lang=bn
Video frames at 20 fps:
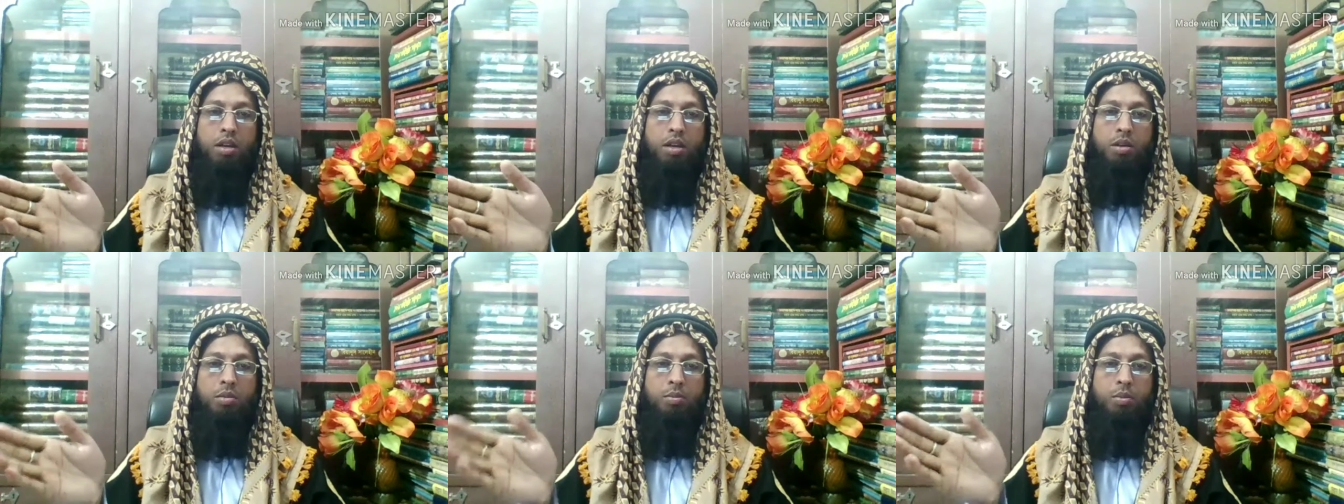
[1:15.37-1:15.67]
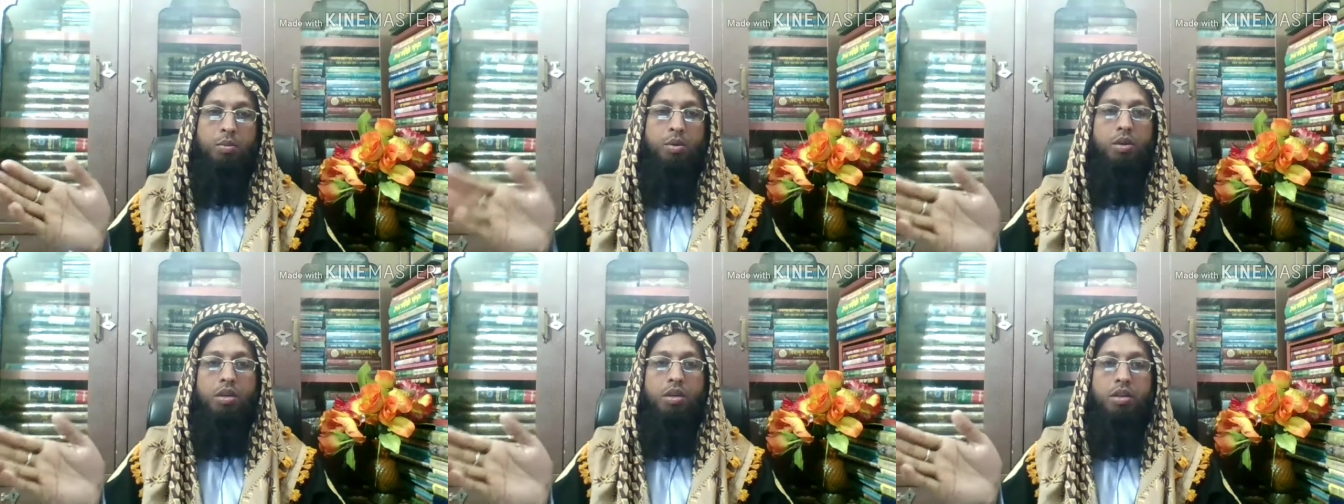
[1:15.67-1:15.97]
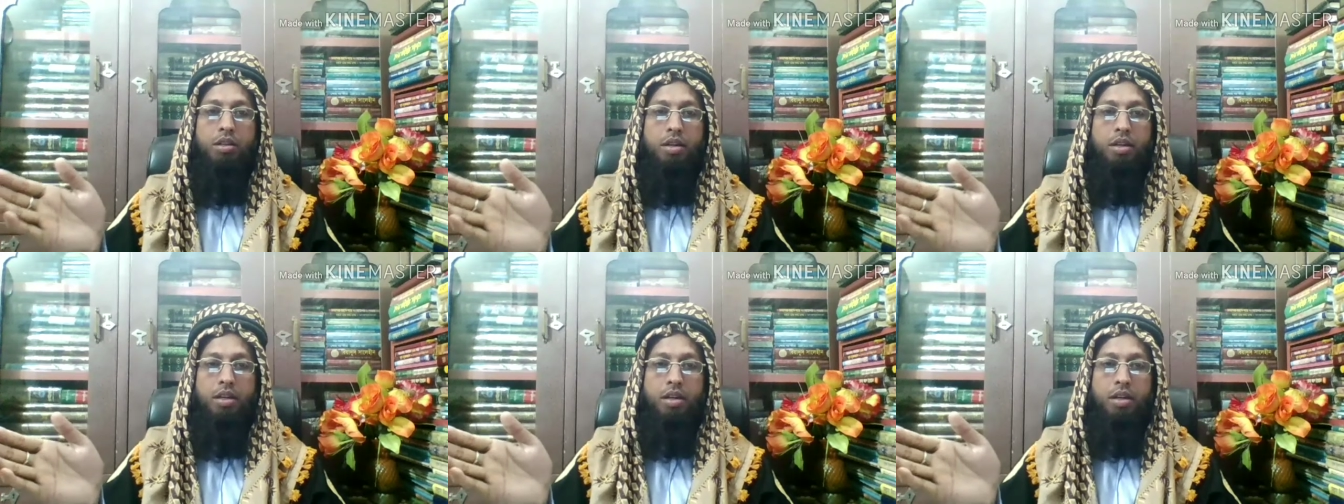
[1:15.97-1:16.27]
বললে
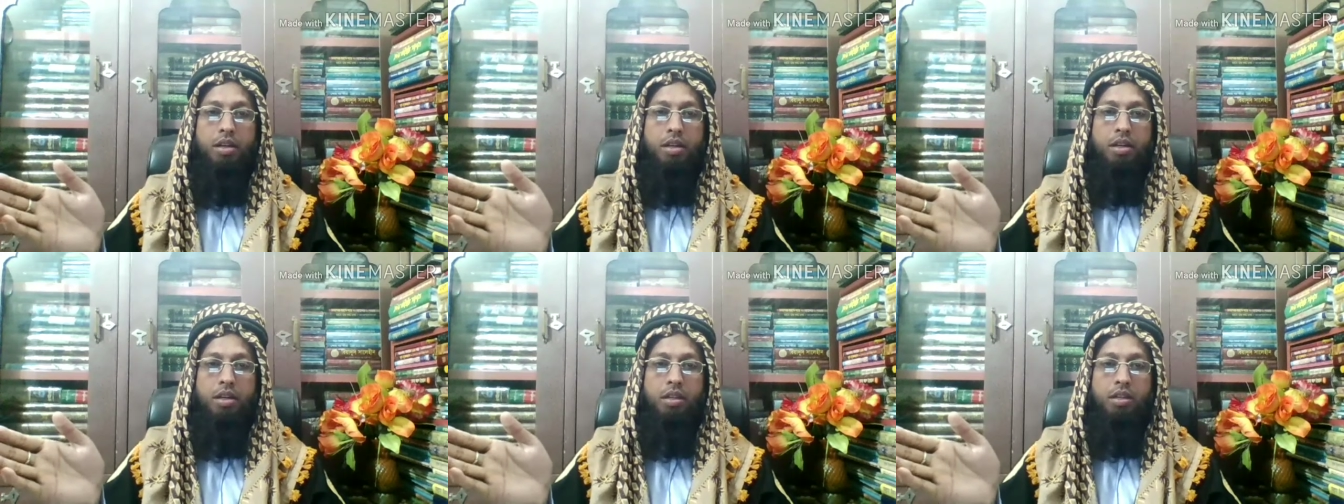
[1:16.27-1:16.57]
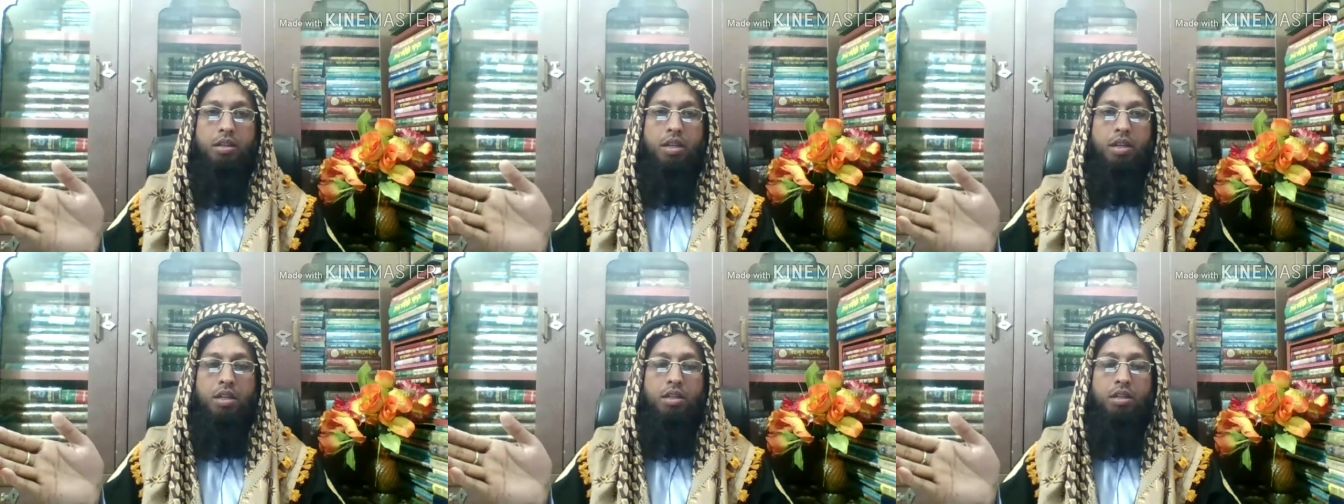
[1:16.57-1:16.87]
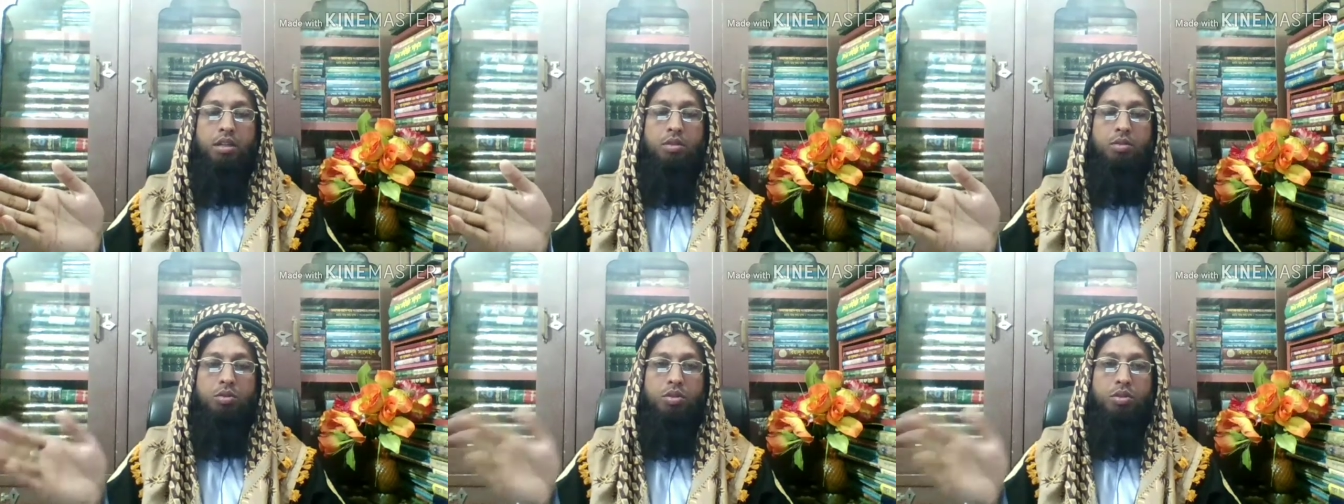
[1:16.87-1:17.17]
দাঁড়ায় তাদের
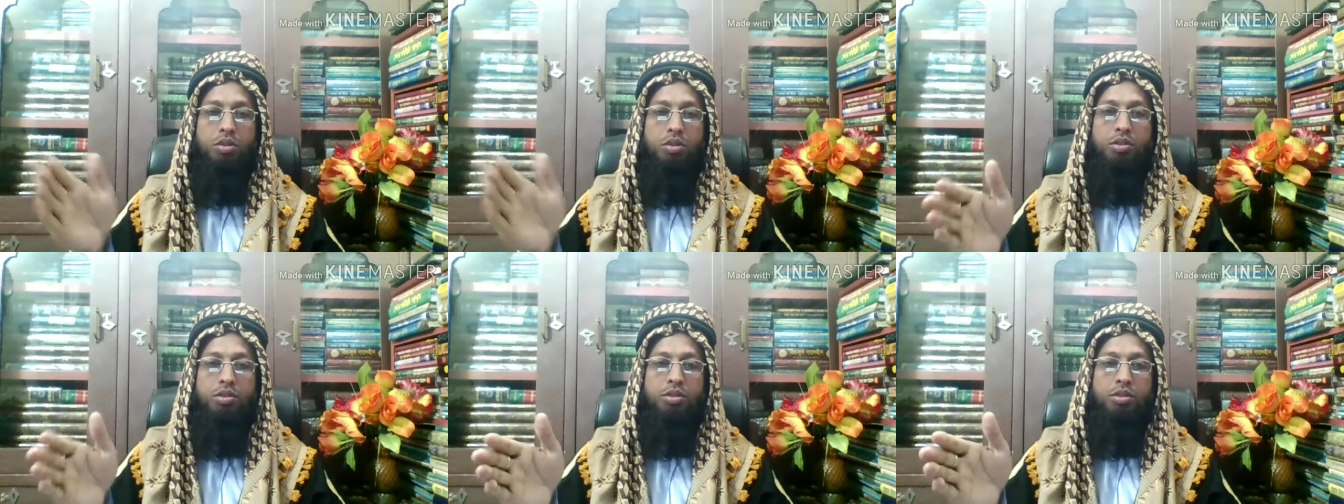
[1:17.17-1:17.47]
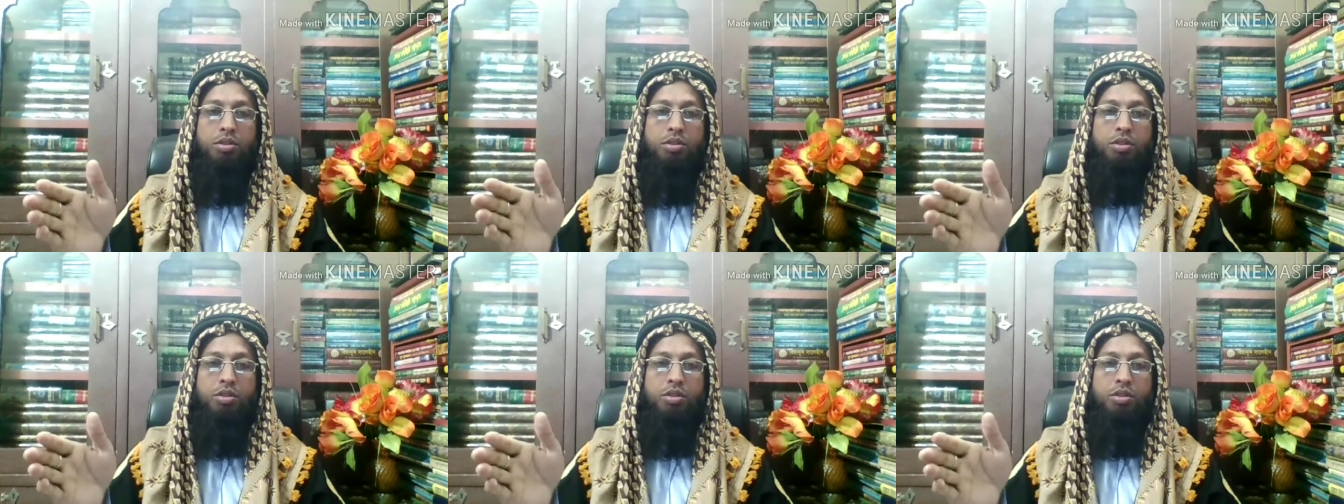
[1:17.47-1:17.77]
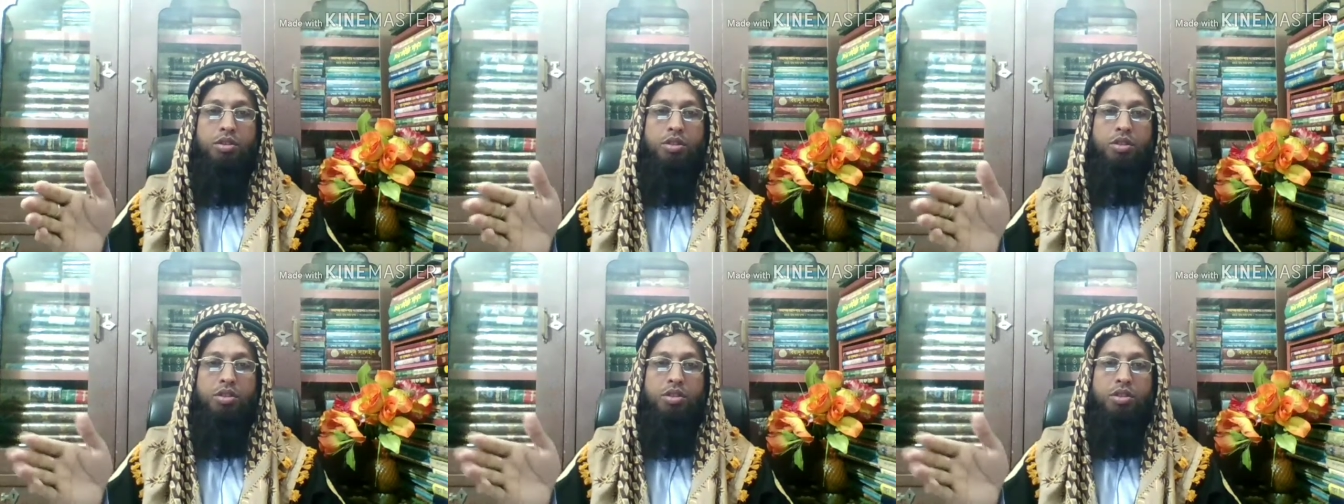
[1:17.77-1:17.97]
উদ্দেশ্য হচ্ছে